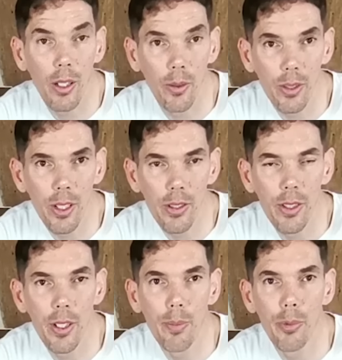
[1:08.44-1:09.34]
Voilà, donc ça
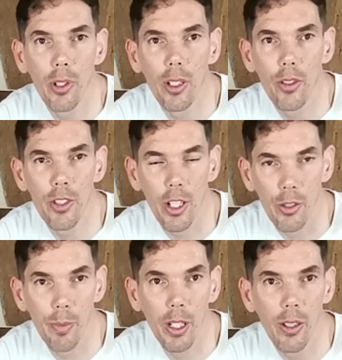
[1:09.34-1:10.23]
c'était pour les
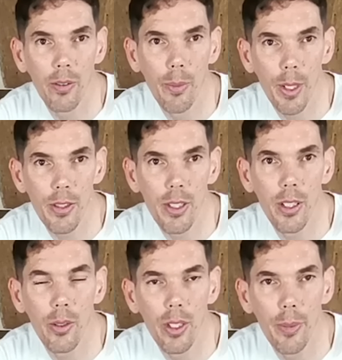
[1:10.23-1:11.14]
recherches. Maintenant on va
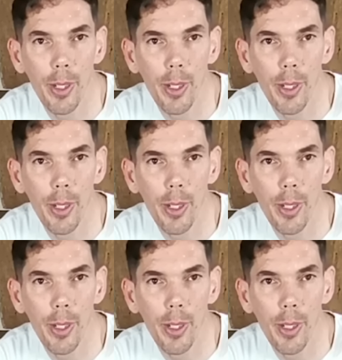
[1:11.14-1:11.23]
passer aux